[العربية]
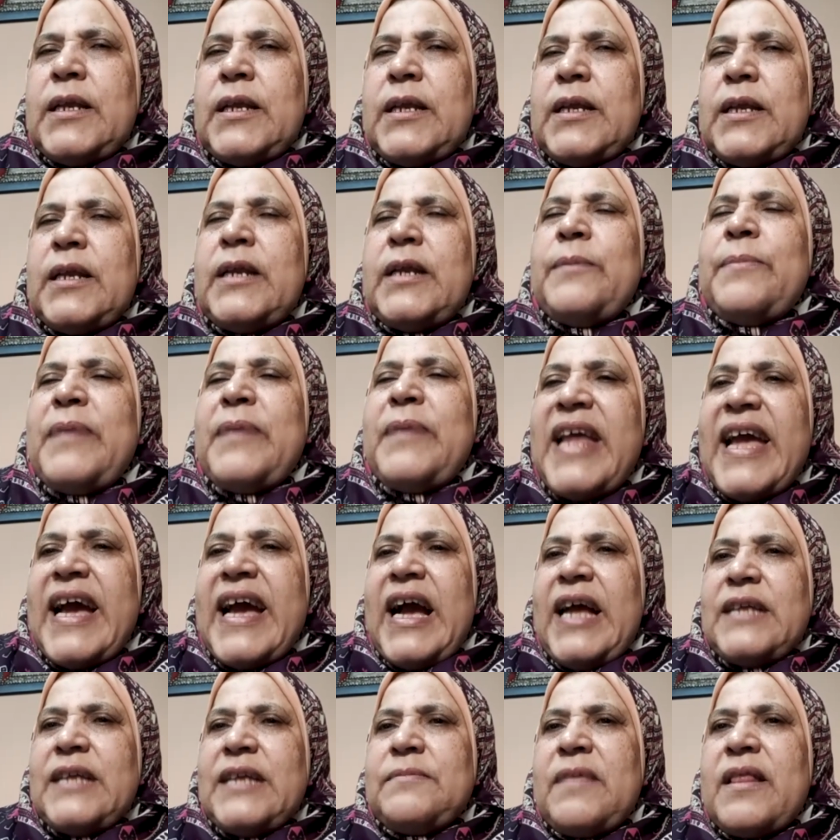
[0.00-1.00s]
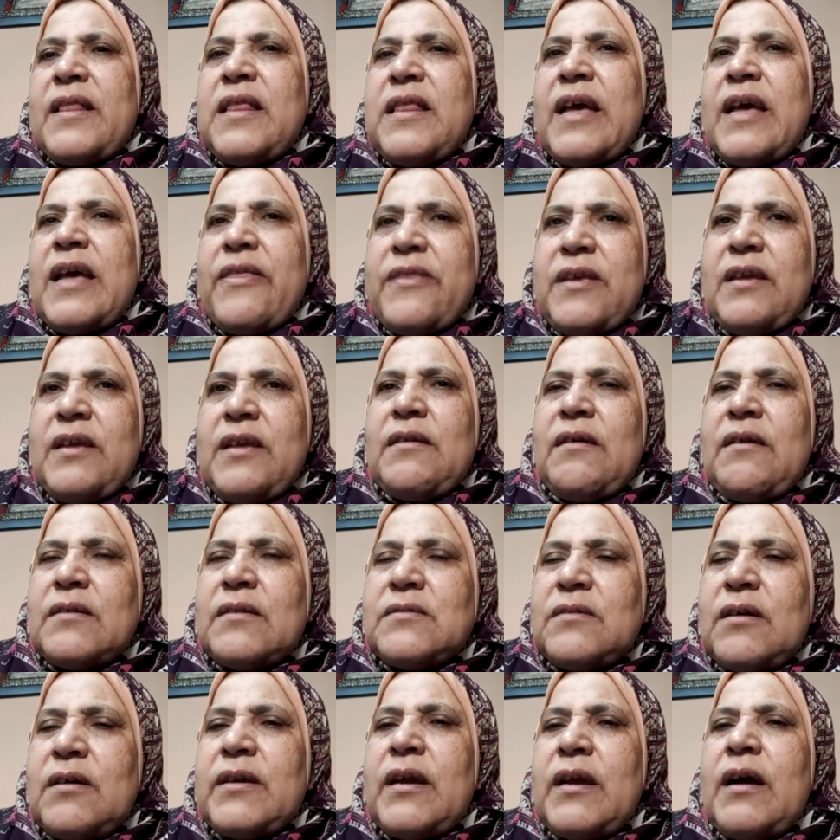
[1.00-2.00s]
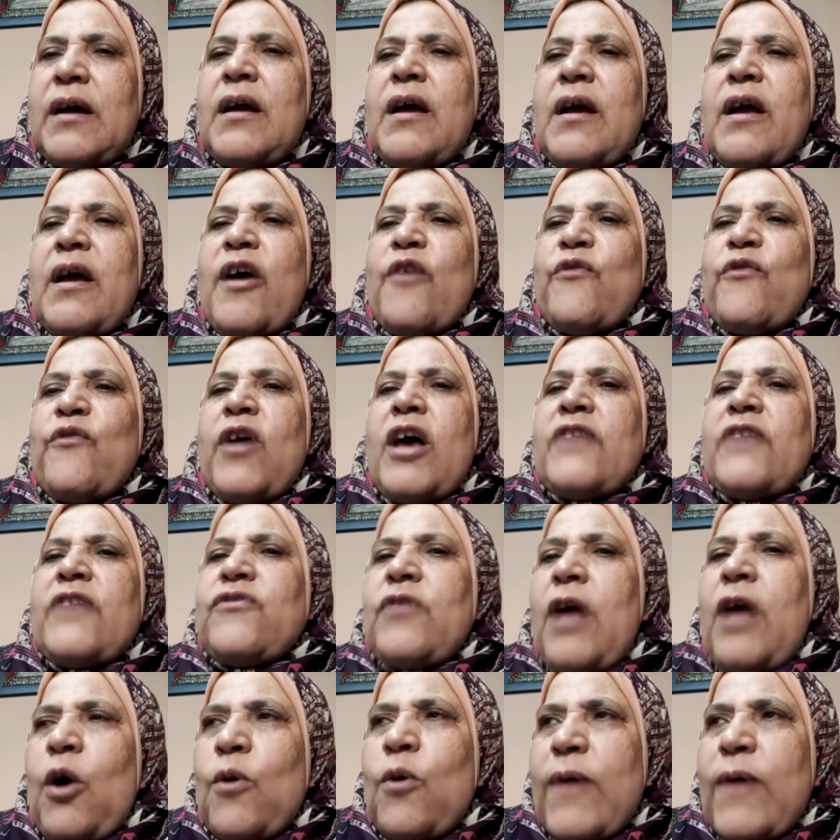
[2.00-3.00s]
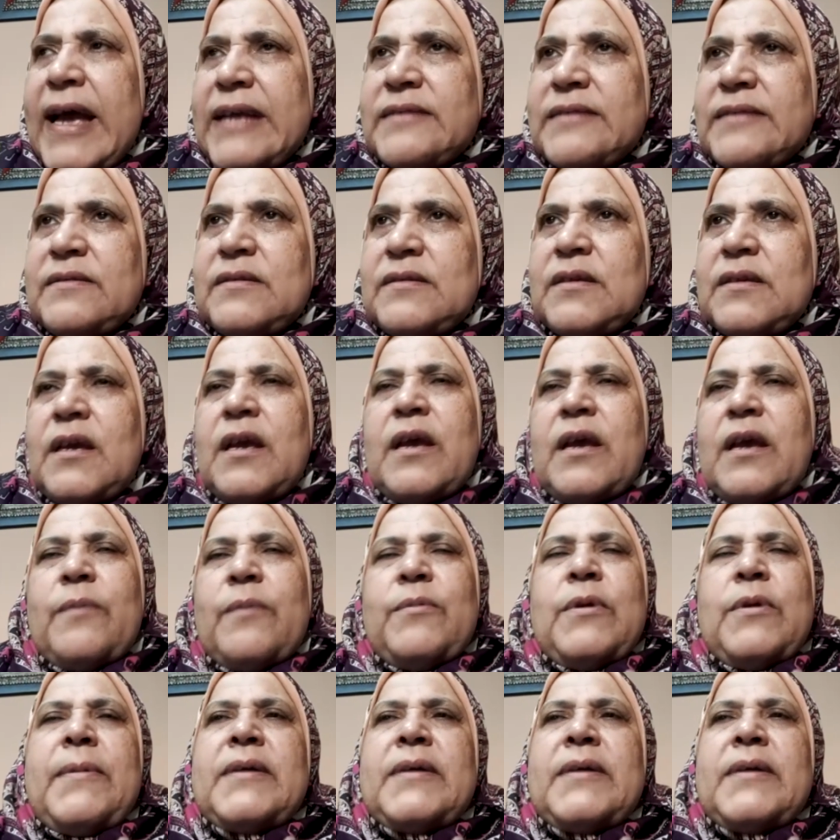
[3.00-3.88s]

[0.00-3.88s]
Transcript: الإبلاغ عن مثل هذه القضايا في أسرع وقت